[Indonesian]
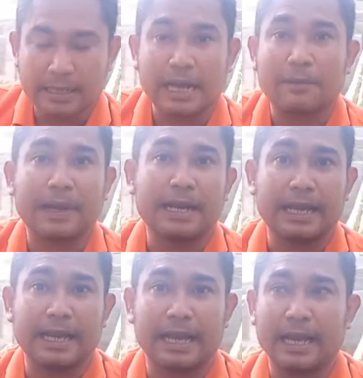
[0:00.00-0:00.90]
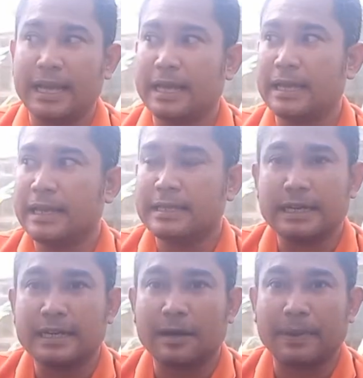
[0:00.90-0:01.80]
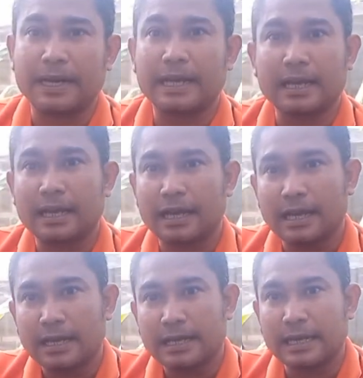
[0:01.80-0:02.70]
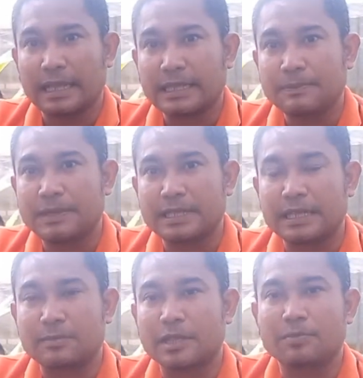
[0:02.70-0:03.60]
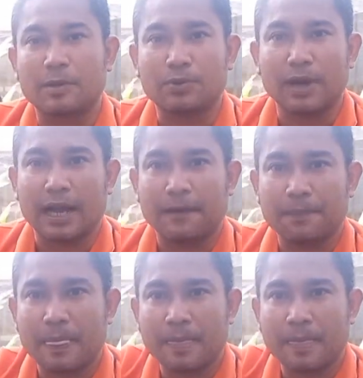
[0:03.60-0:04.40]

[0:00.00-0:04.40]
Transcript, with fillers: dan pendek ya. Jadi dia pendek, dia nanti bisa cepat berbuah.